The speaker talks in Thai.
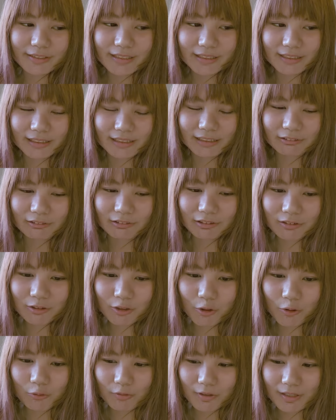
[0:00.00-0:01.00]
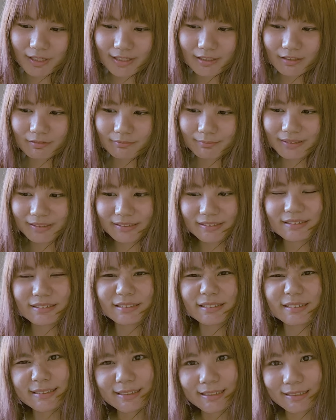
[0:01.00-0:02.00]
ยินอะเราก็งงว่ามันคือ
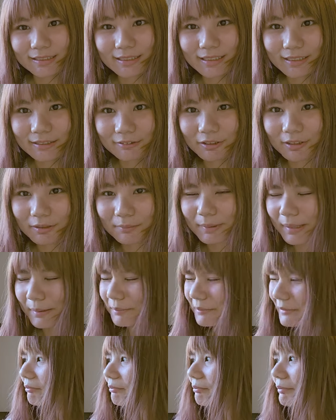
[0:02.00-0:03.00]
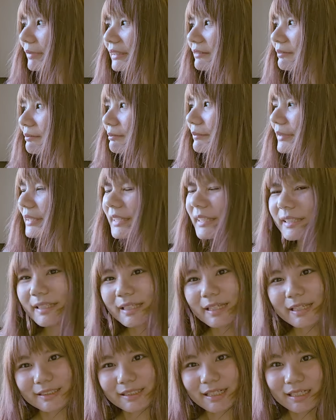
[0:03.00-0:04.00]
เสียงอะไรวะแบบมันมี
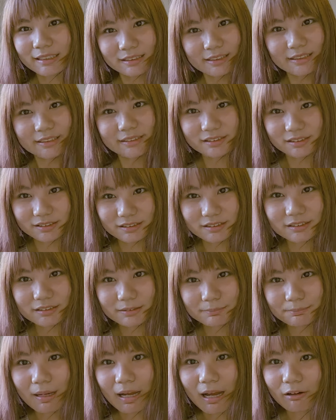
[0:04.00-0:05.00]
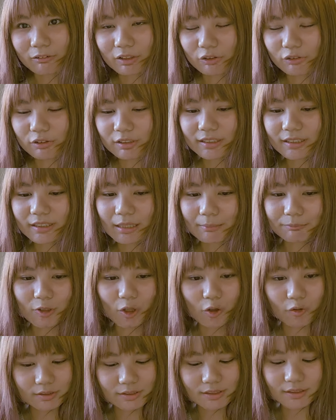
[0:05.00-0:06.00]
เหตุการณ์อะไรเกิดขึ้นหรือเปล่าเราก็เลยแบบล
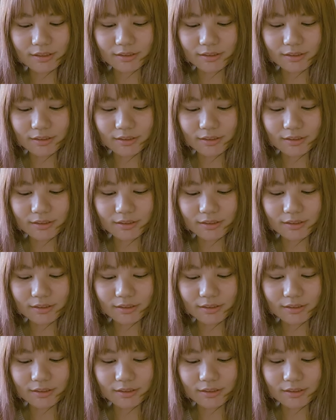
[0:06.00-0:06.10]
องเสิ